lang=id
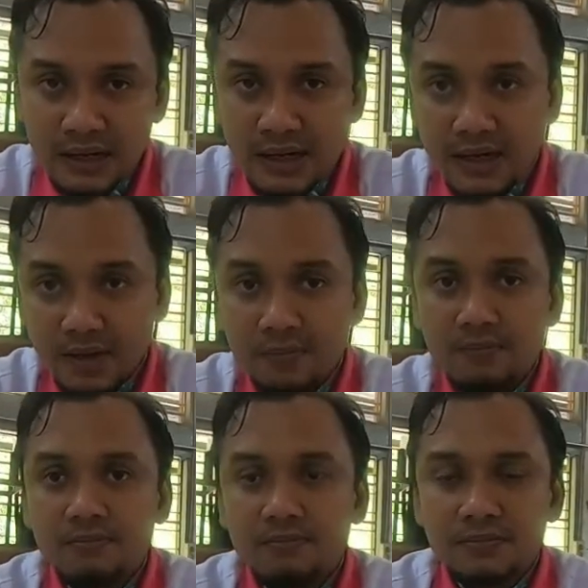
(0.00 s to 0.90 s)

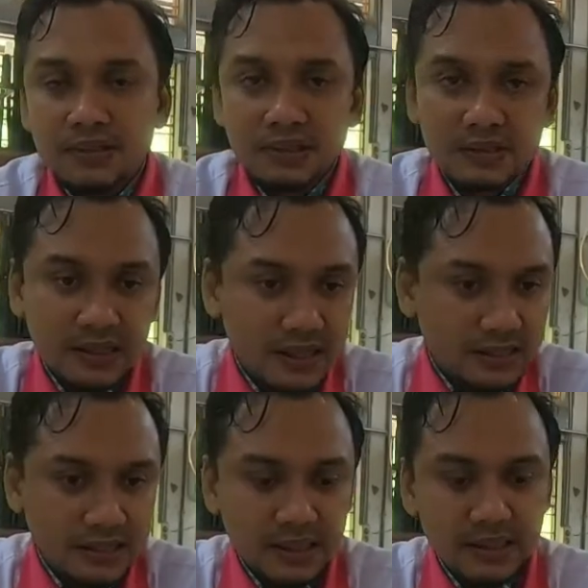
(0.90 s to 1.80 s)
anaerob gitu ya.
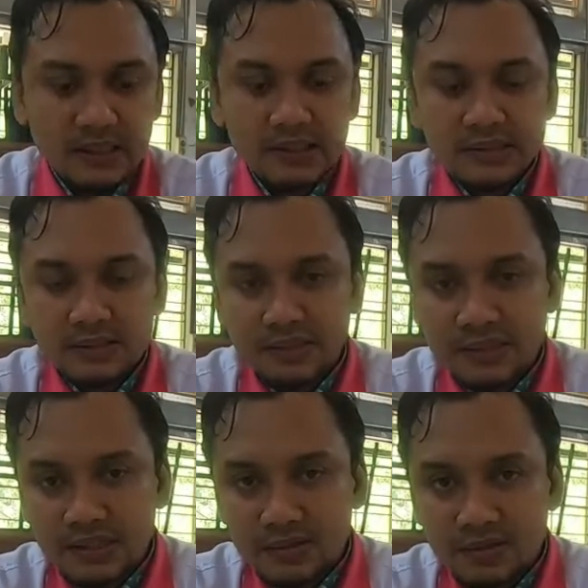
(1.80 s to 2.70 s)
Jadi
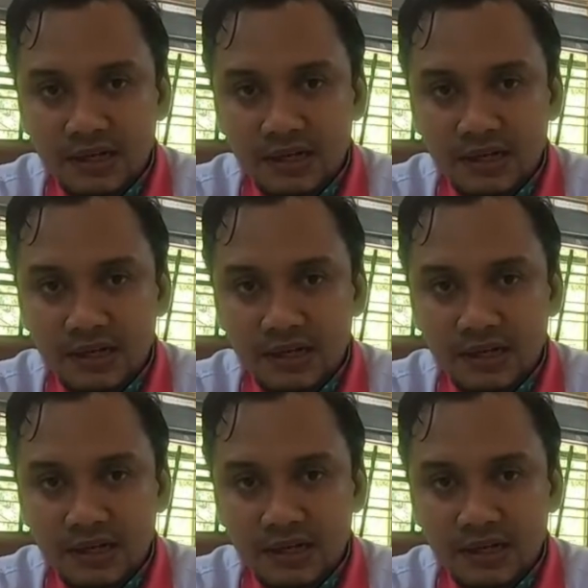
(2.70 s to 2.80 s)
seperti itu.